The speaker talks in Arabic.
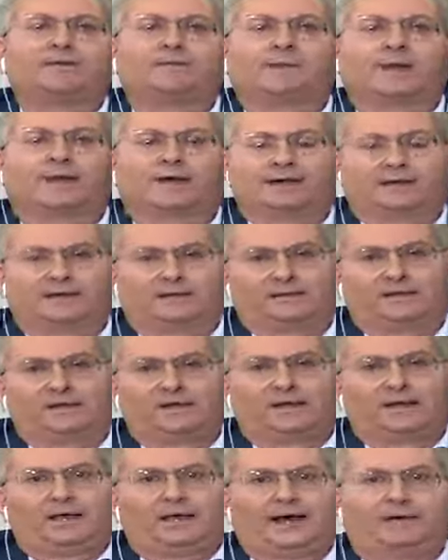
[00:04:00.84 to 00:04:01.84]
بالغرض
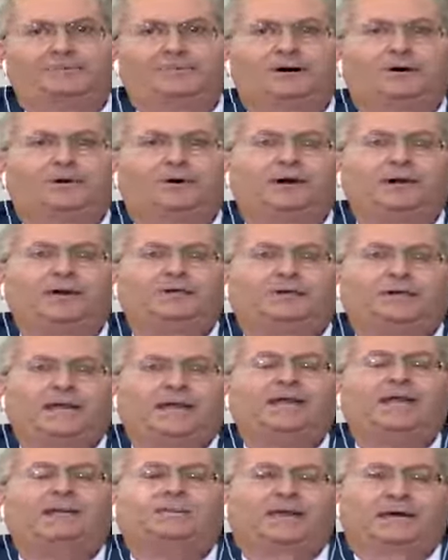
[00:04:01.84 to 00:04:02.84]
اما وانه
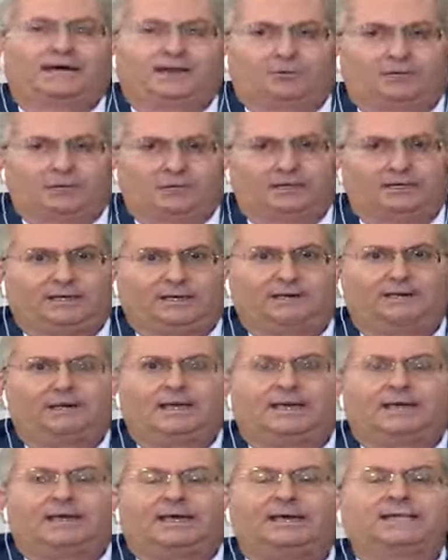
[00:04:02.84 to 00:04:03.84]
نحن بهالوضع
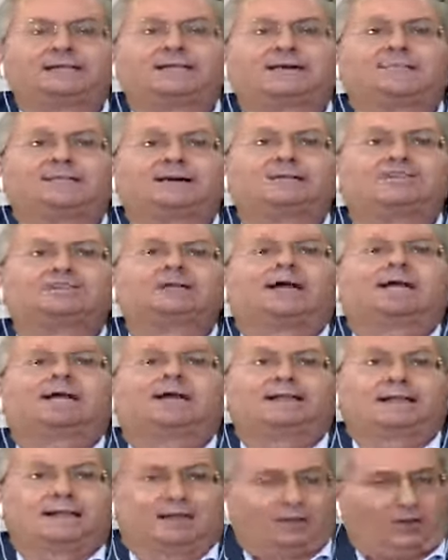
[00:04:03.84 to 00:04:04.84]
اذا ما
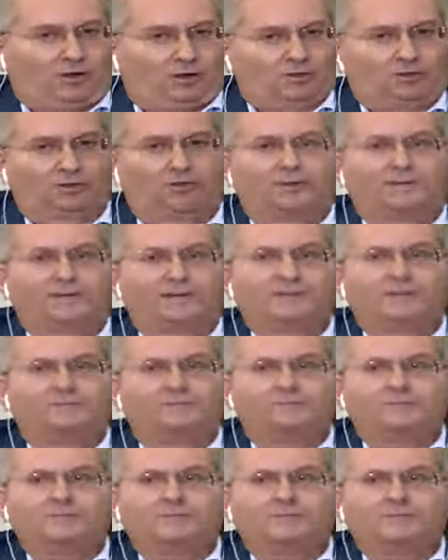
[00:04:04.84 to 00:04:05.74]
تشكلت الحكومه